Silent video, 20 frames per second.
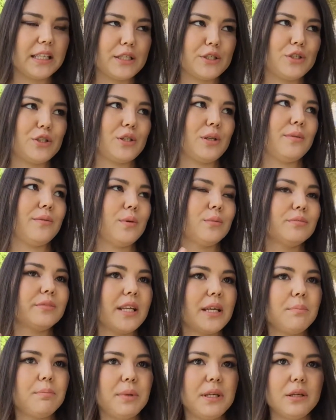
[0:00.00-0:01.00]
a gente levou um
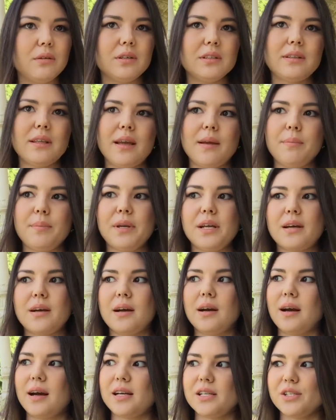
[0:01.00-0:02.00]
tempinho até
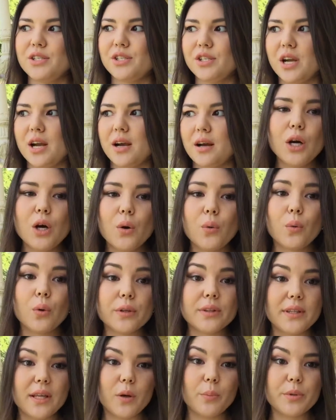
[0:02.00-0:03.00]
pra achar o
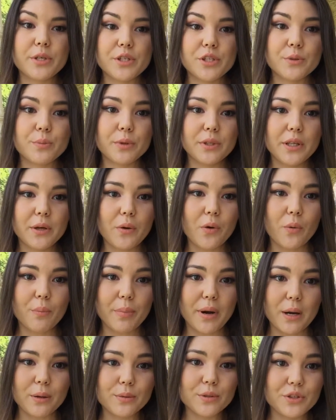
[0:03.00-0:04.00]
hotel pra gente poder
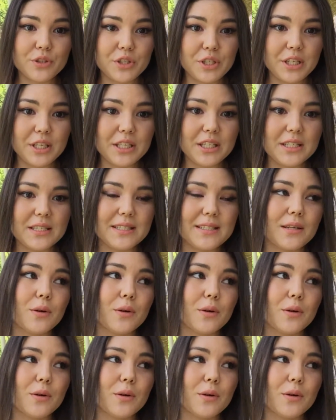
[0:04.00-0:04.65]
comprar os tickets.